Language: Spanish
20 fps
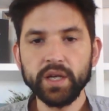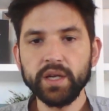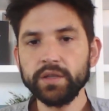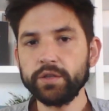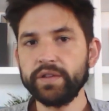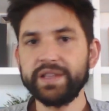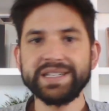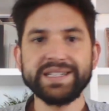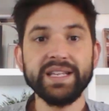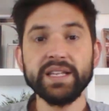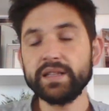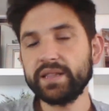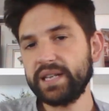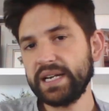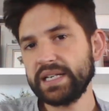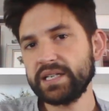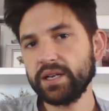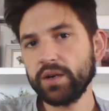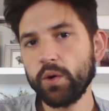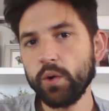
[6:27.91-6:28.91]
Entonces, Death
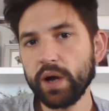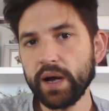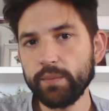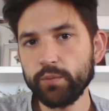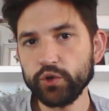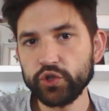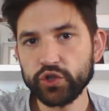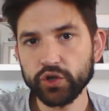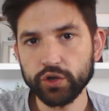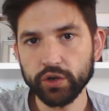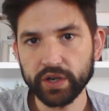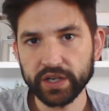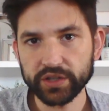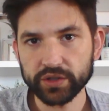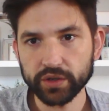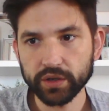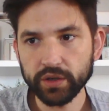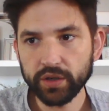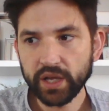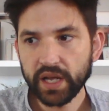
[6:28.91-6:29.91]
Trash juega mucho con
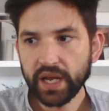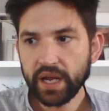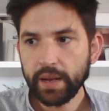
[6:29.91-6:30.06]
eso, ¿no?